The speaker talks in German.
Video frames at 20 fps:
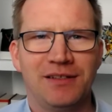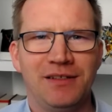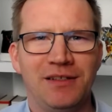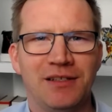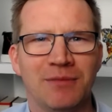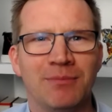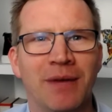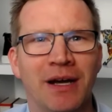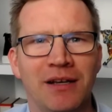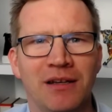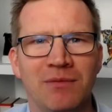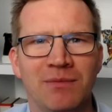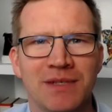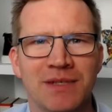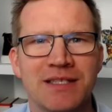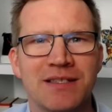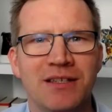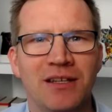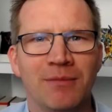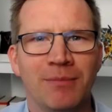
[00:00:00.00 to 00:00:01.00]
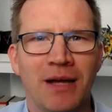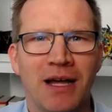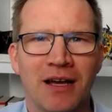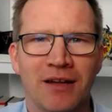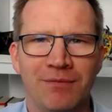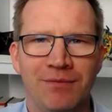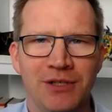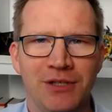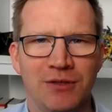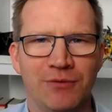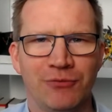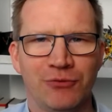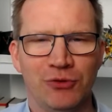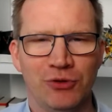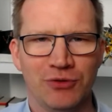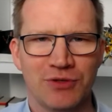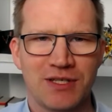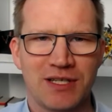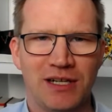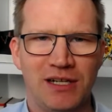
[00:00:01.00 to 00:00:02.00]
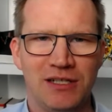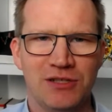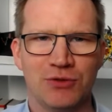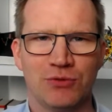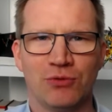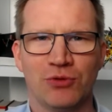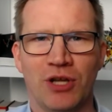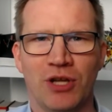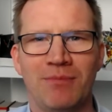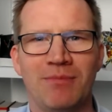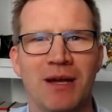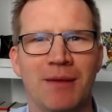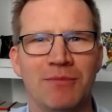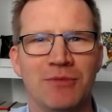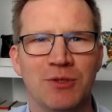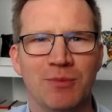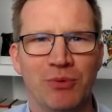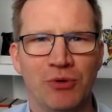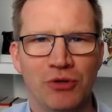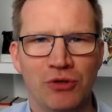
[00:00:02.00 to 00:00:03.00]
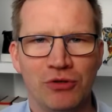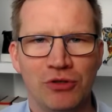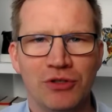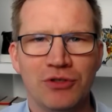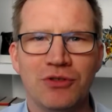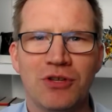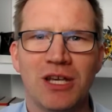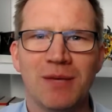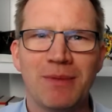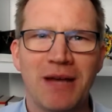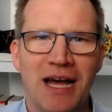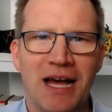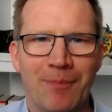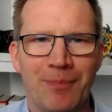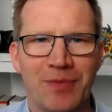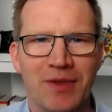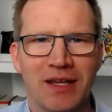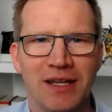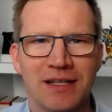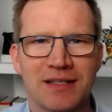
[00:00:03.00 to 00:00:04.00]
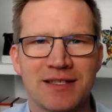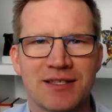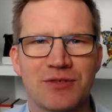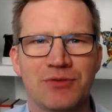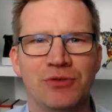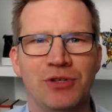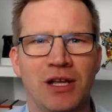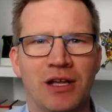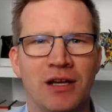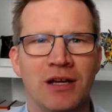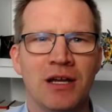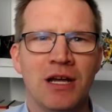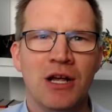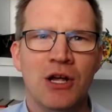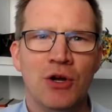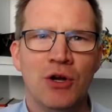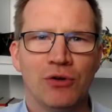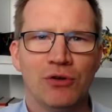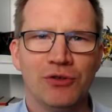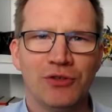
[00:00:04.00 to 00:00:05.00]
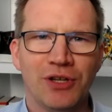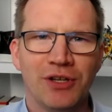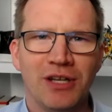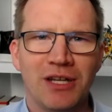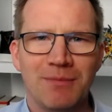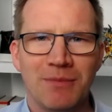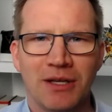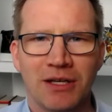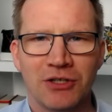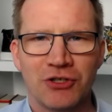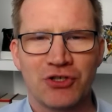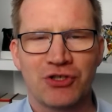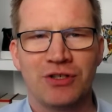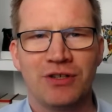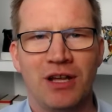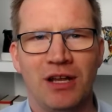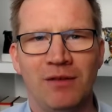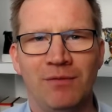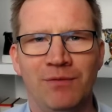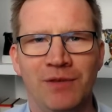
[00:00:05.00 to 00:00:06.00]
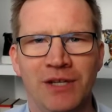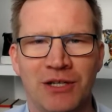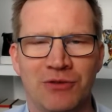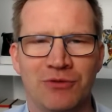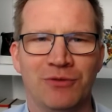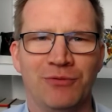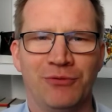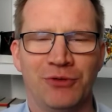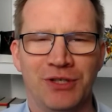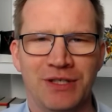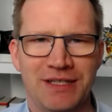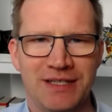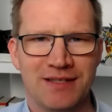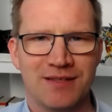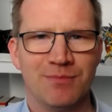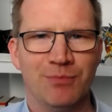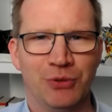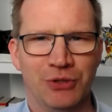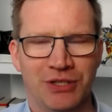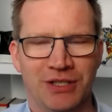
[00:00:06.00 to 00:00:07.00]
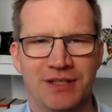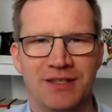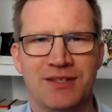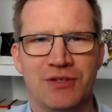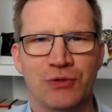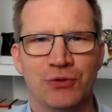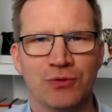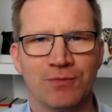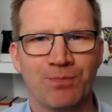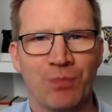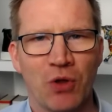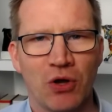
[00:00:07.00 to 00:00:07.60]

die ich in meinen investierbaren Wikifolios halte oder in meinem Depot und gebe Updates zu der unternehmerischen Entwicklung von diesen Potentionen.